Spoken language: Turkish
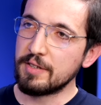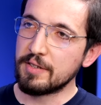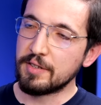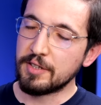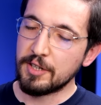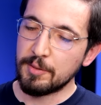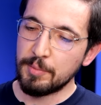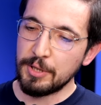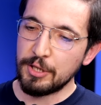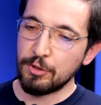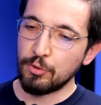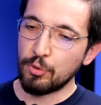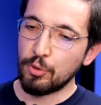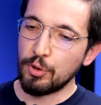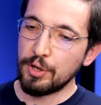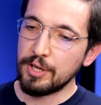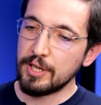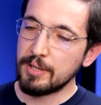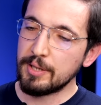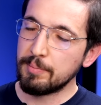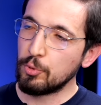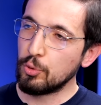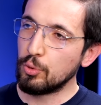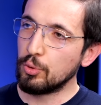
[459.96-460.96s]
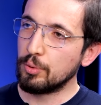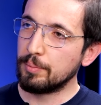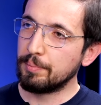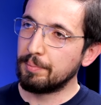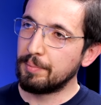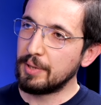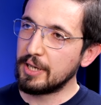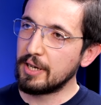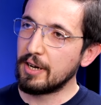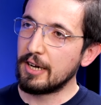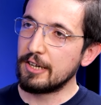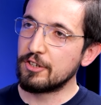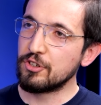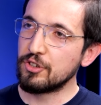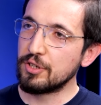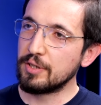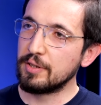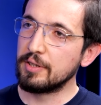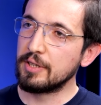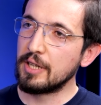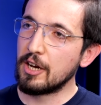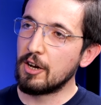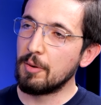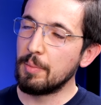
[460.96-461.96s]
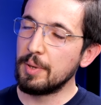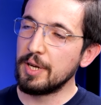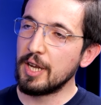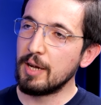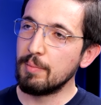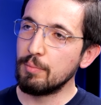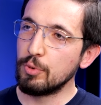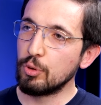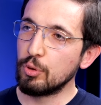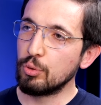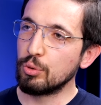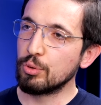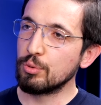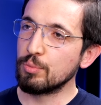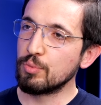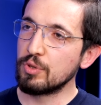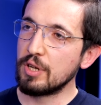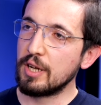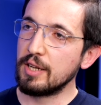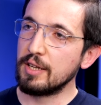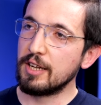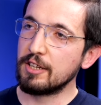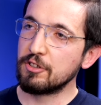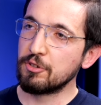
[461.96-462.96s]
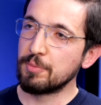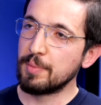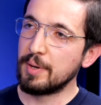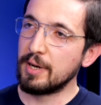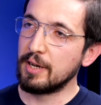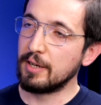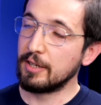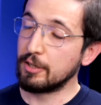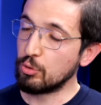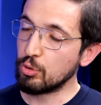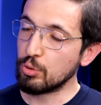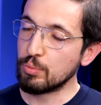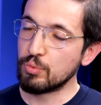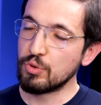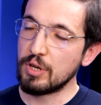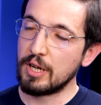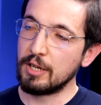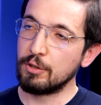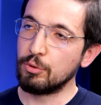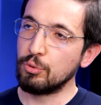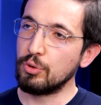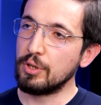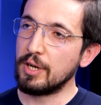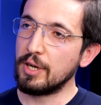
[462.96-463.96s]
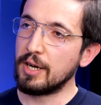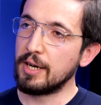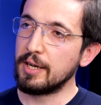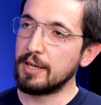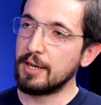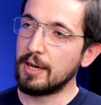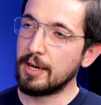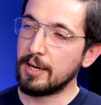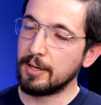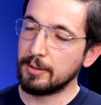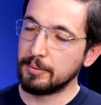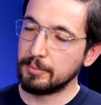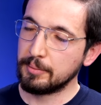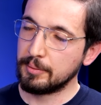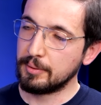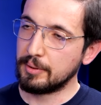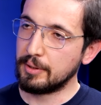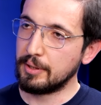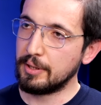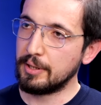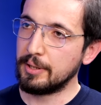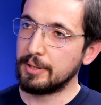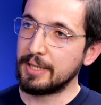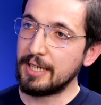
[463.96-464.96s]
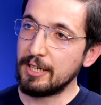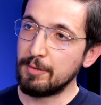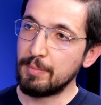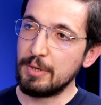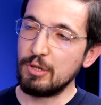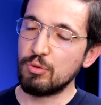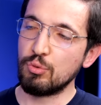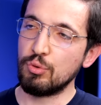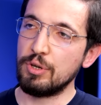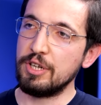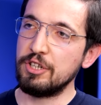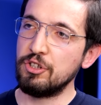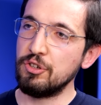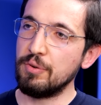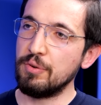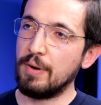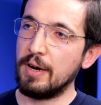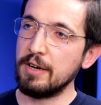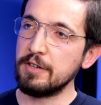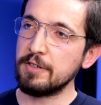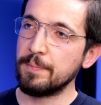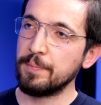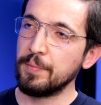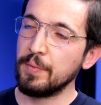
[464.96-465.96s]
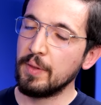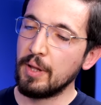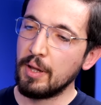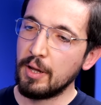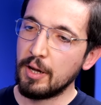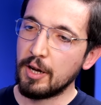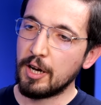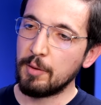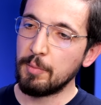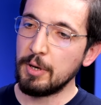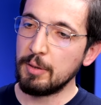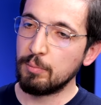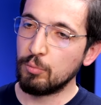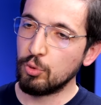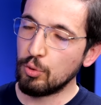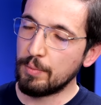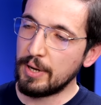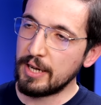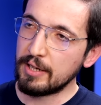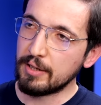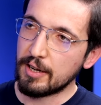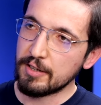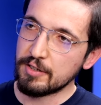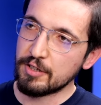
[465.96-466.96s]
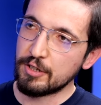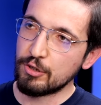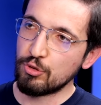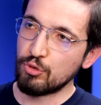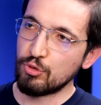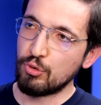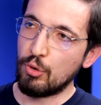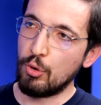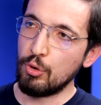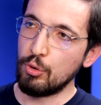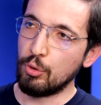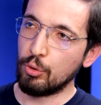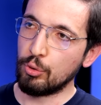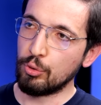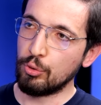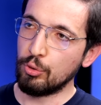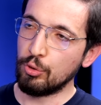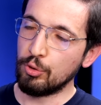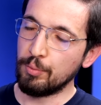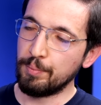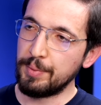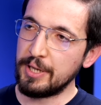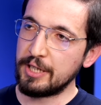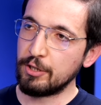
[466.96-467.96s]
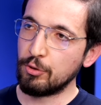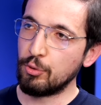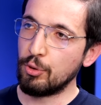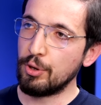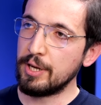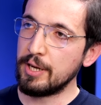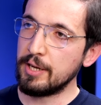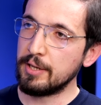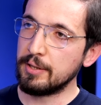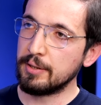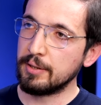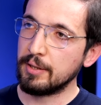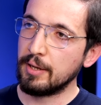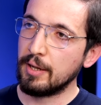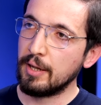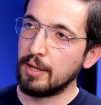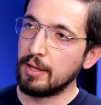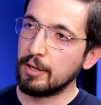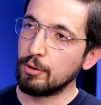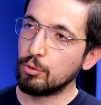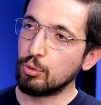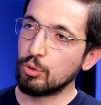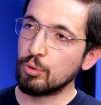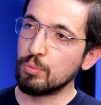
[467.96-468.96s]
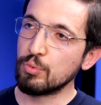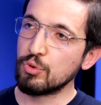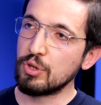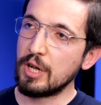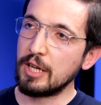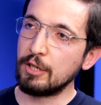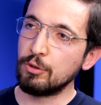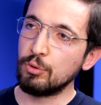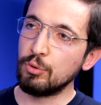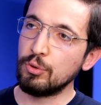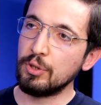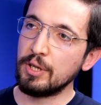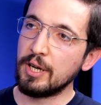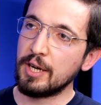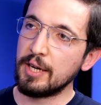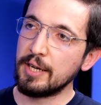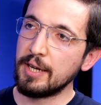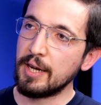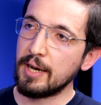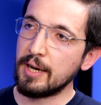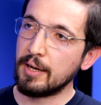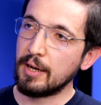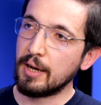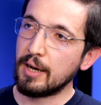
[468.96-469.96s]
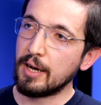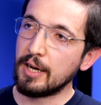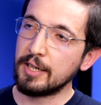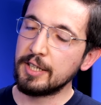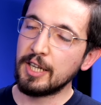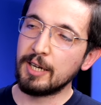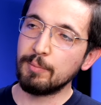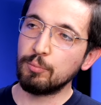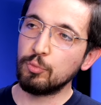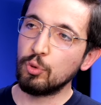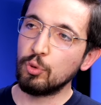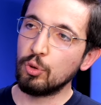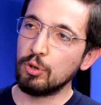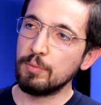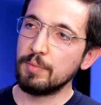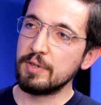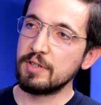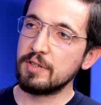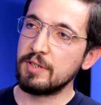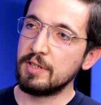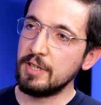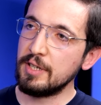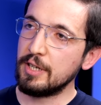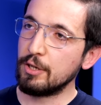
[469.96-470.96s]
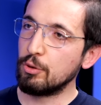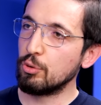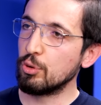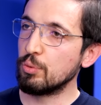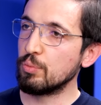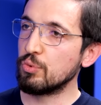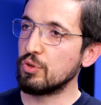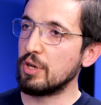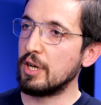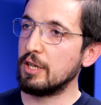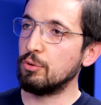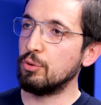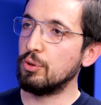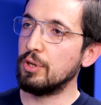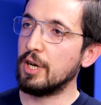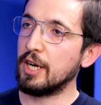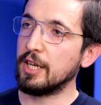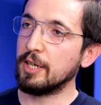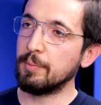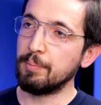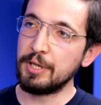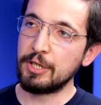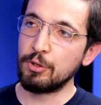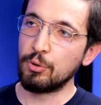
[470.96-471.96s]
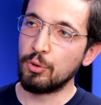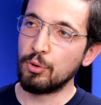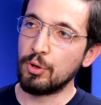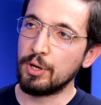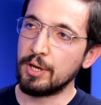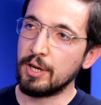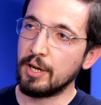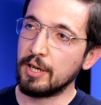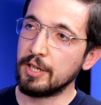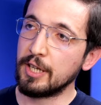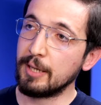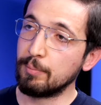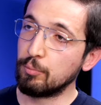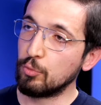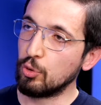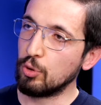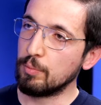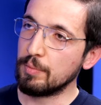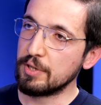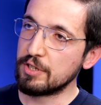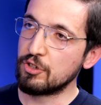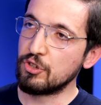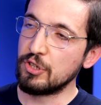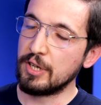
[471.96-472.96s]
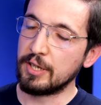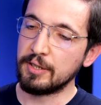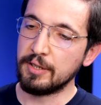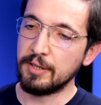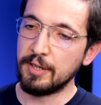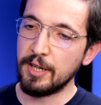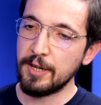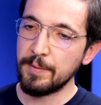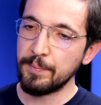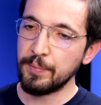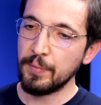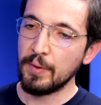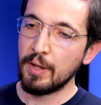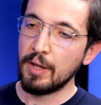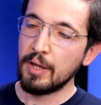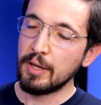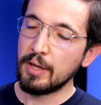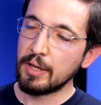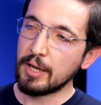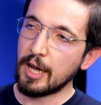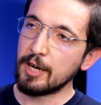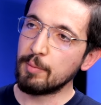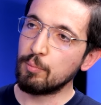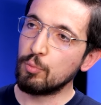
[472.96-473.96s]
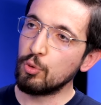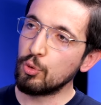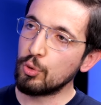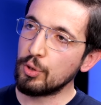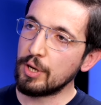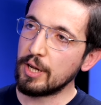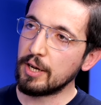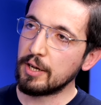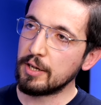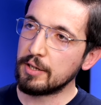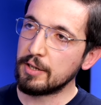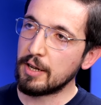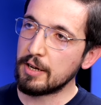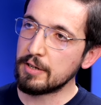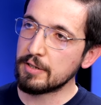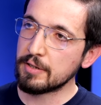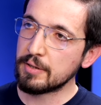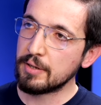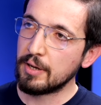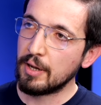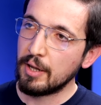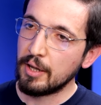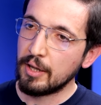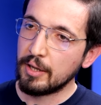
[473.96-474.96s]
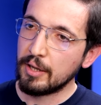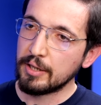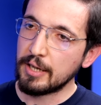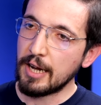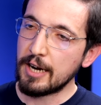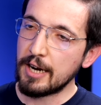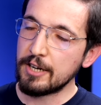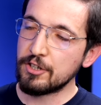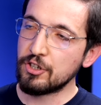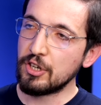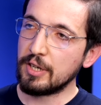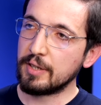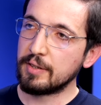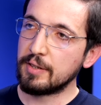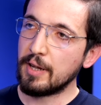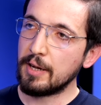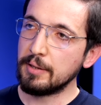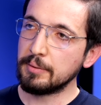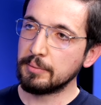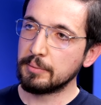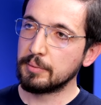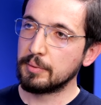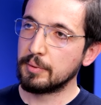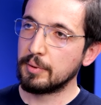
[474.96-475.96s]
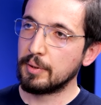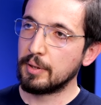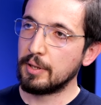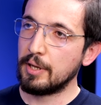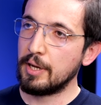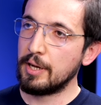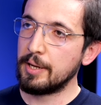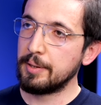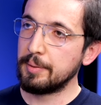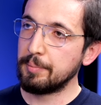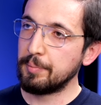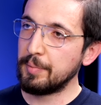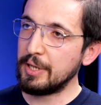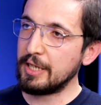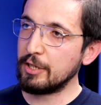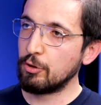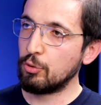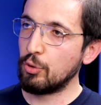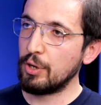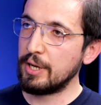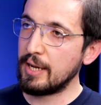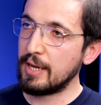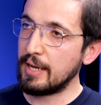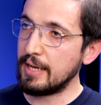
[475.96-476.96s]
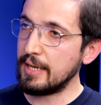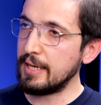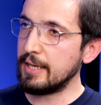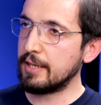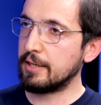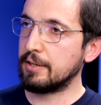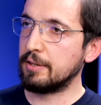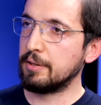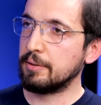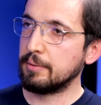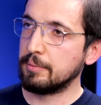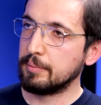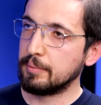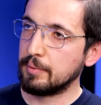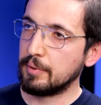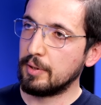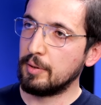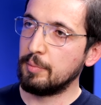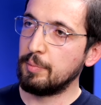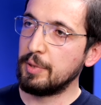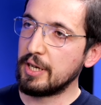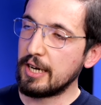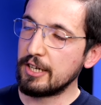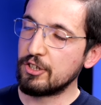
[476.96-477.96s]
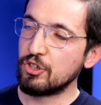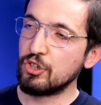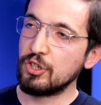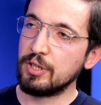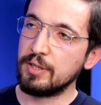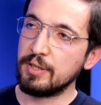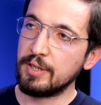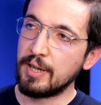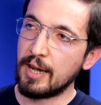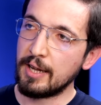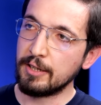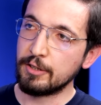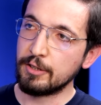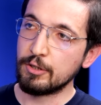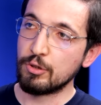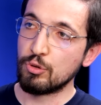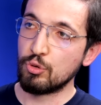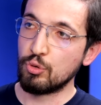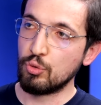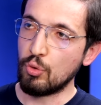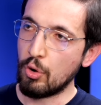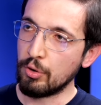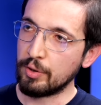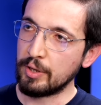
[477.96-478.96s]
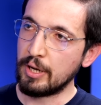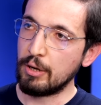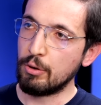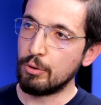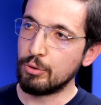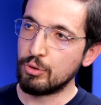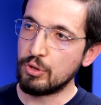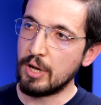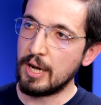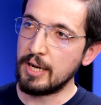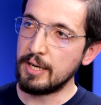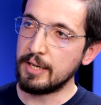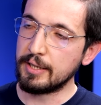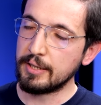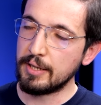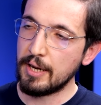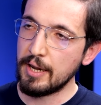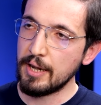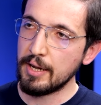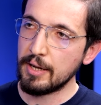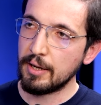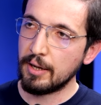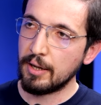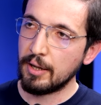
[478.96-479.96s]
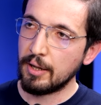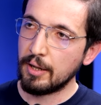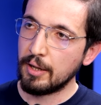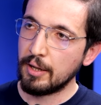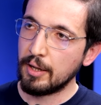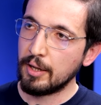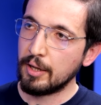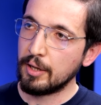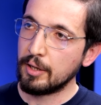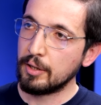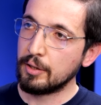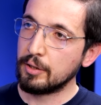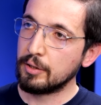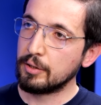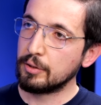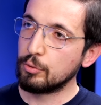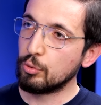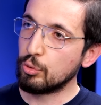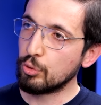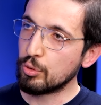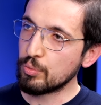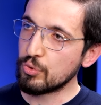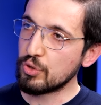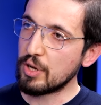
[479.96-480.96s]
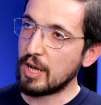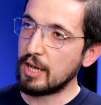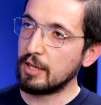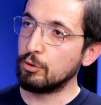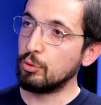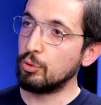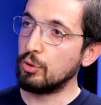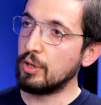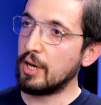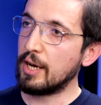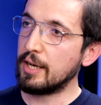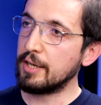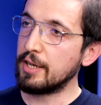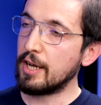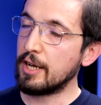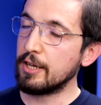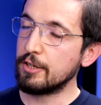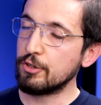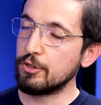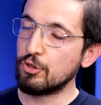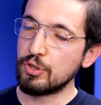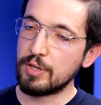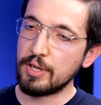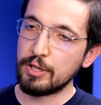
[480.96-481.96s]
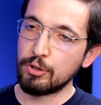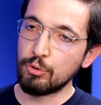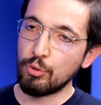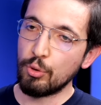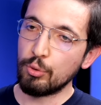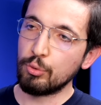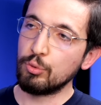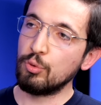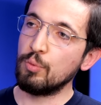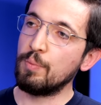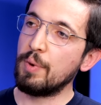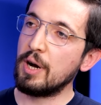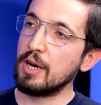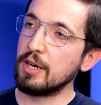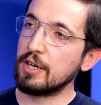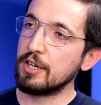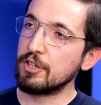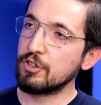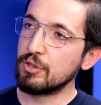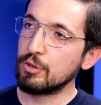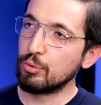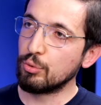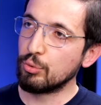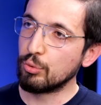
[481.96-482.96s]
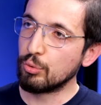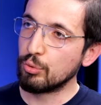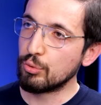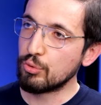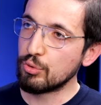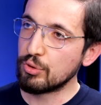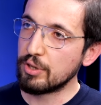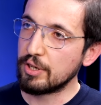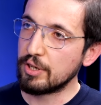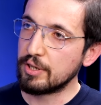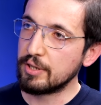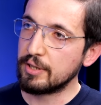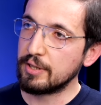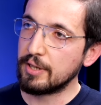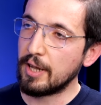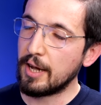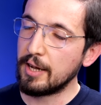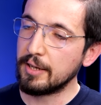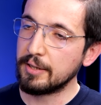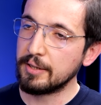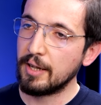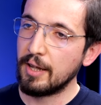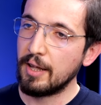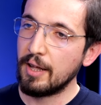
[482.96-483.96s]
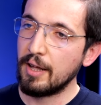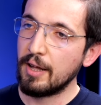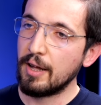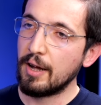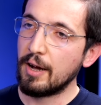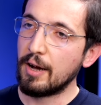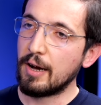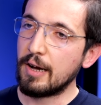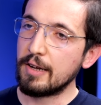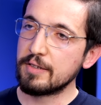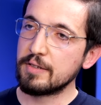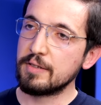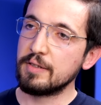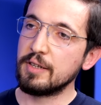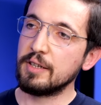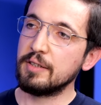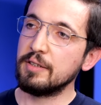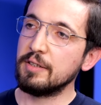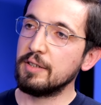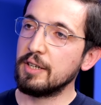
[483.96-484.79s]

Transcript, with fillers: aslında. Bitcoin'in bu birkaç yıldır devam eden bir kurumsallaşma, kurumsal dünyaya e, girme süreci var. Ama bunu ben aslında şöyle okuyorum. Bitcoin'in kurumsal dünyaya adapte olması değil de kurumsal dünyanın Bitcoin'e adapte olması şeklinde. Hmm. Yani bugüne kadar gerçekten e, Bitcoin'e ilk birkaç yıldan sonra özellikle kurumsal dünyadan işte köklü bankacılık kuruluşlarından aslında